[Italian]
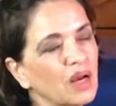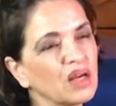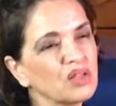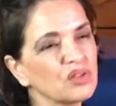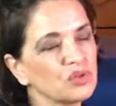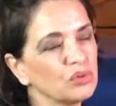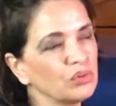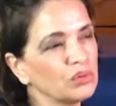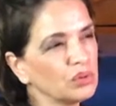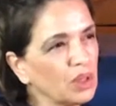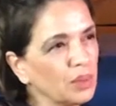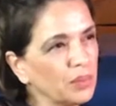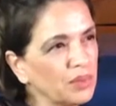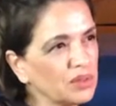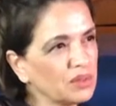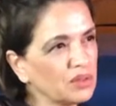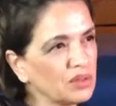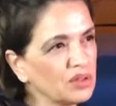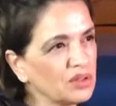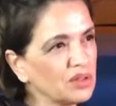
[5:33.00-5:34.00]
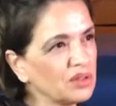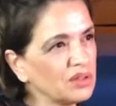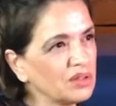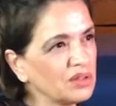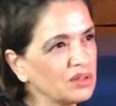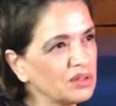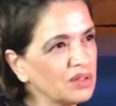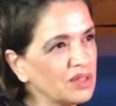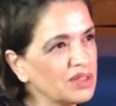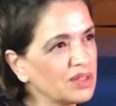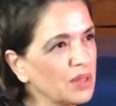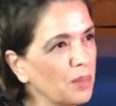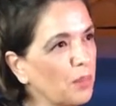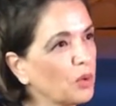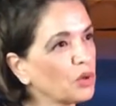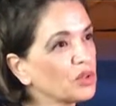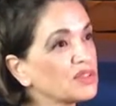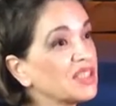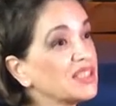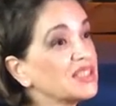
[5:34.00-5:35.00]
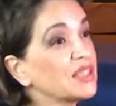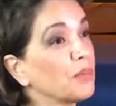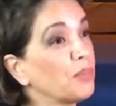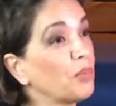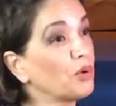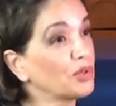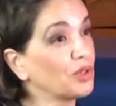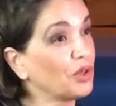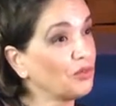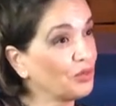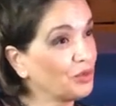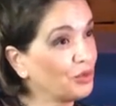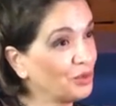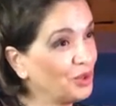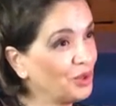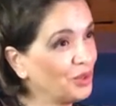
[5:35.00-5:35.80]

Assolutamente sì, che senza, por- senza sono, portafoglio.